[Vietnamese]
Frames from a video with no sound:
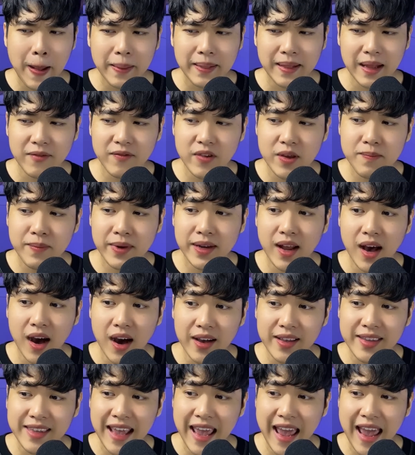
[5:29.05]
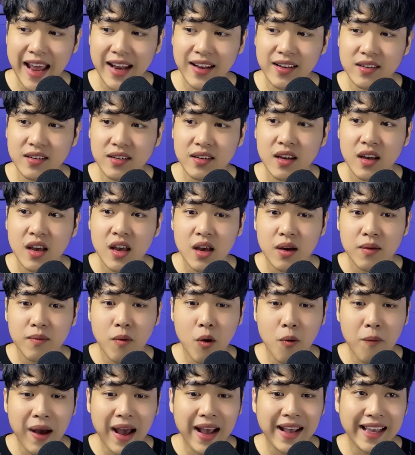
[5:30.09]
Tại vì mình ở nhà được
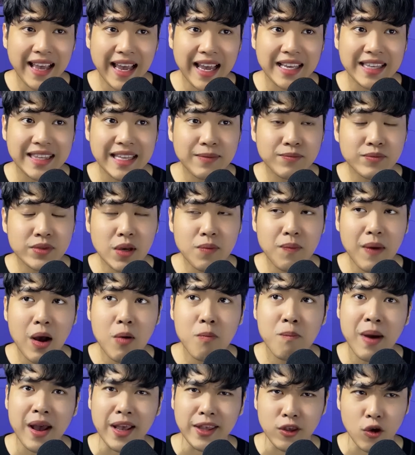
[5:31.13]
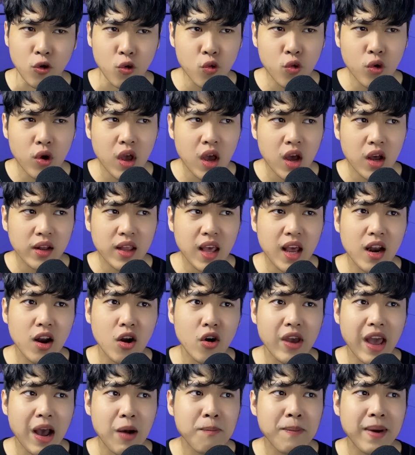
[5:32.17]
một hai ngày chăm sóc ông bà chủ, thế
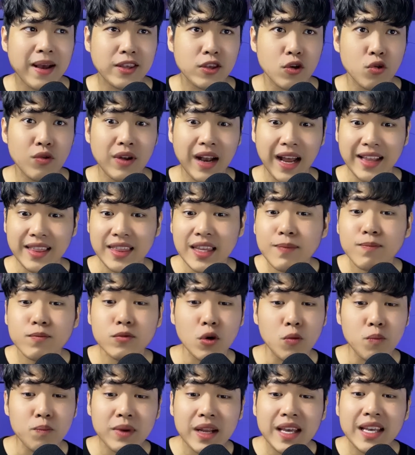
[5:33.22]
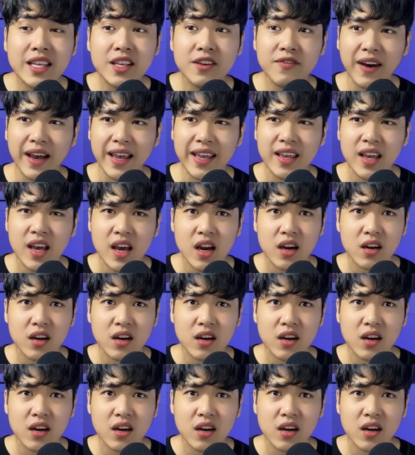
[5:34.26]
rồi ông bà chủ lại tiếp tục đi như vậy.